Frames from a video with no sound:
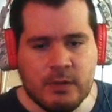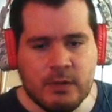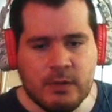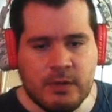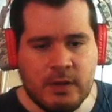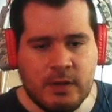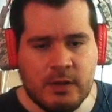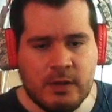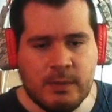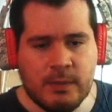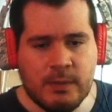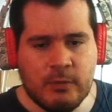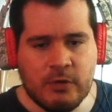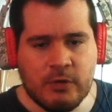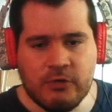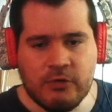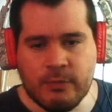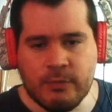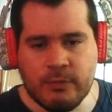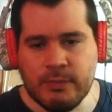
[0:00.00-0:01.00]
Sí, sí, vamos a
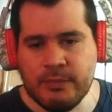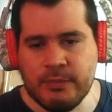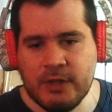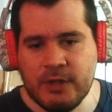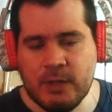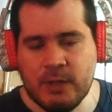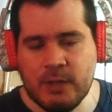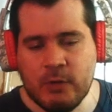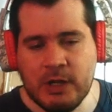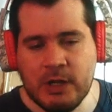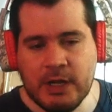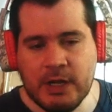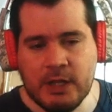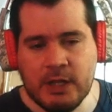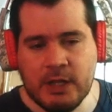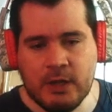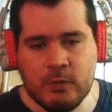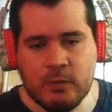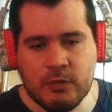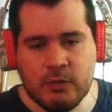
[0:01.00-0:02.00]
shop. Tiramos el
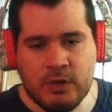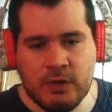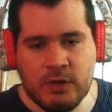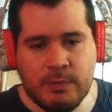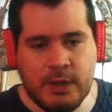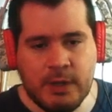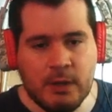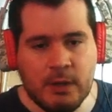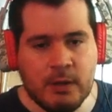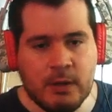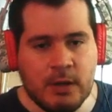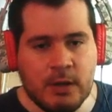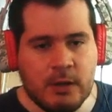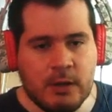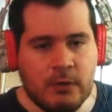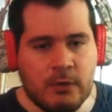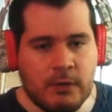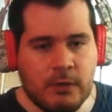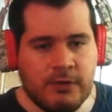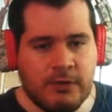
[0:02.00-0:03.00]
gratis como siempre.
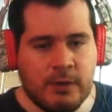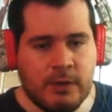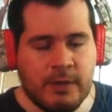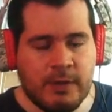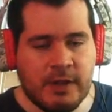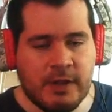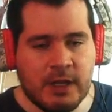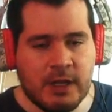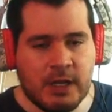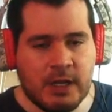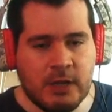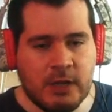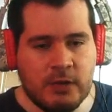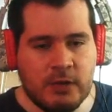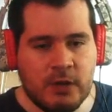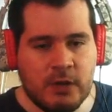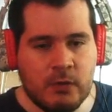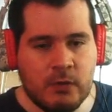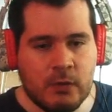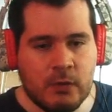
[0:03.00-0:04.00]
No vayan a pensar que acá no
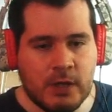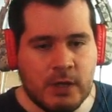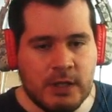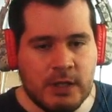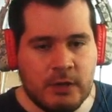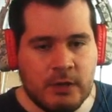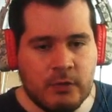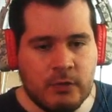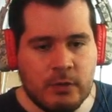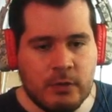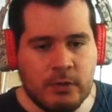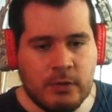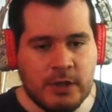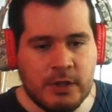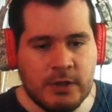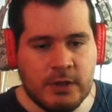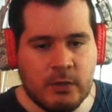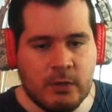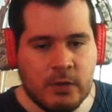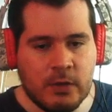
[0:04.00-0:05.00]
tiene uno gratis. Todos los días
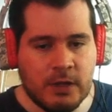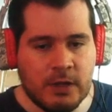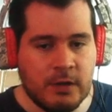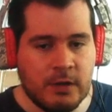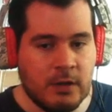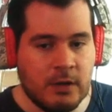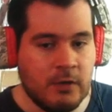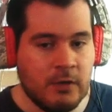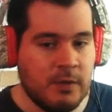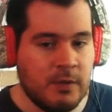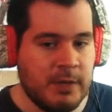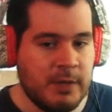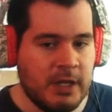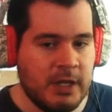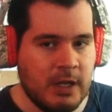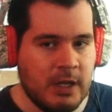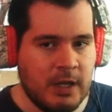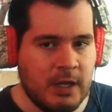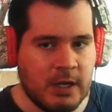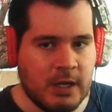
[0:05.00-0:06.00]
tiene uno gratis, aunque no sepan
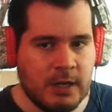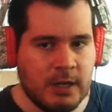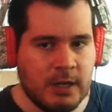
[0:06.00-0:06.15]
inglés acá,